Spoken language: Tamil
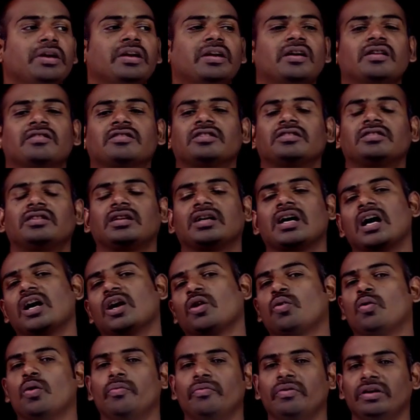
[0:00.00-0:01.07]

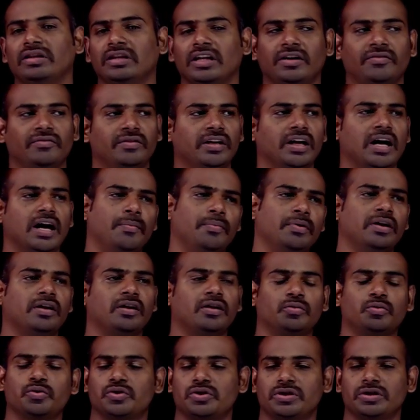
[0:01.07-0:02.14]
மின்னழுத்தத்திற்கான கோவை தருவி அப்படின்ற
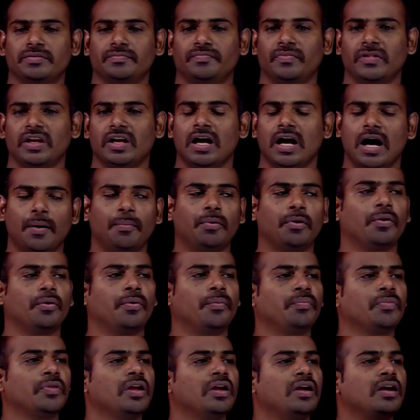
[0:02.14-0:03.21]
கொஸ்டின் அப்புறம்
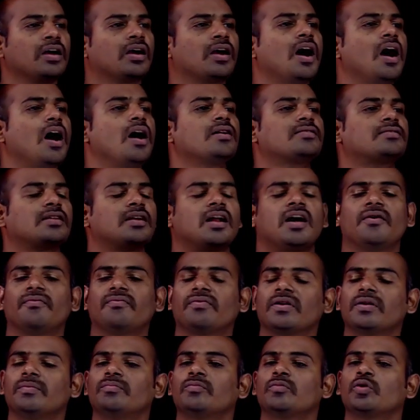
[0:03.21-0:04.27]
காஸ்லா
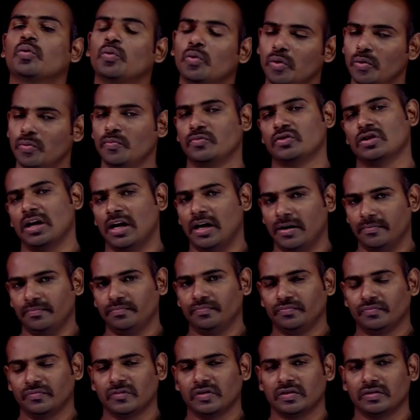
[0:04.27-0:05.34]
ஃப்ரம் கூலும்ஸ்லா
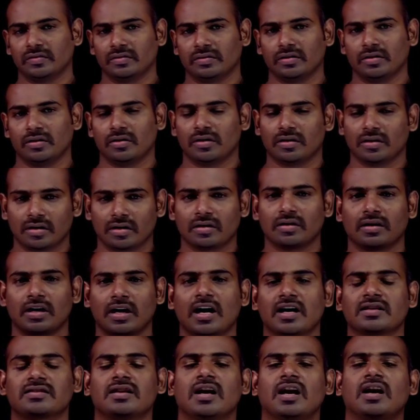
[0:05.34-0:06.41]

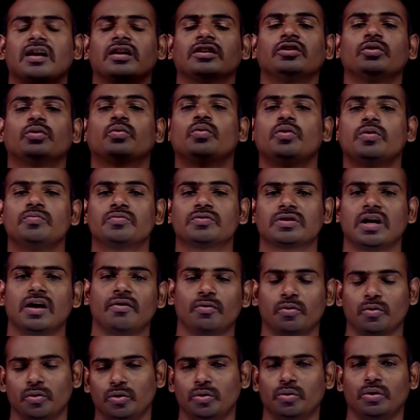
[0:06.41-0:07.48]
காஸ்லாவிலேருந்து
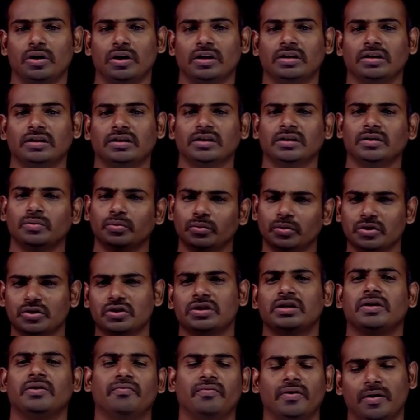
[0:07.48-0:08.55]
கூலும்ஸ்லாவை கொண்டு வர்றதுக்கு ஒரு
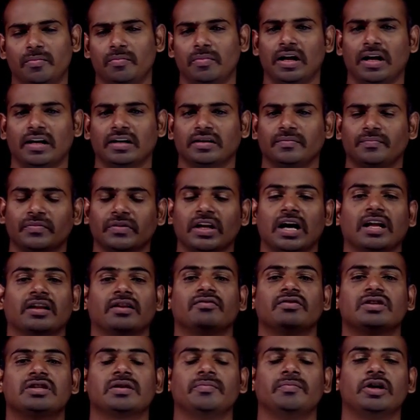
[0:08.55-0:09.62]
சின்ன ஃபார்முலா இருக்குது அதை
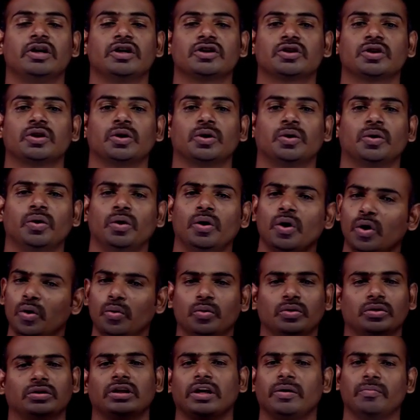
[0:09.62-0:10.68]
வச்சு நம்ம என்ன செய்கிறோம்
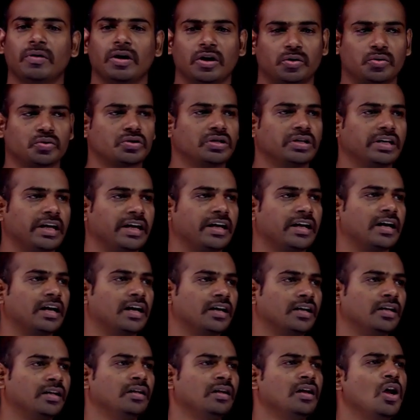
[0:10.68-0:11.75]
ஒரு த்ரீ மார்க் கொஸ்டின்
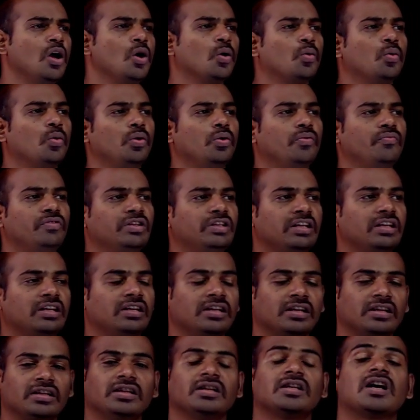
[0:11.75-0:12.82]
கேட்குறாங்க கூலும்
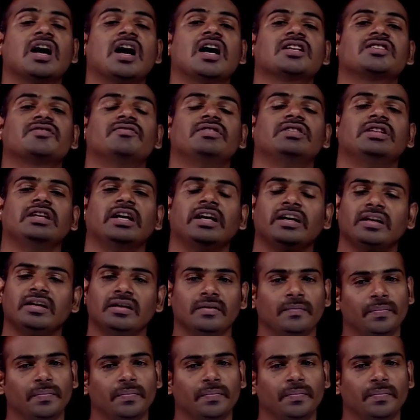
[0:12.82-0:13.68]
விதியிலிருந்து காசு விதியை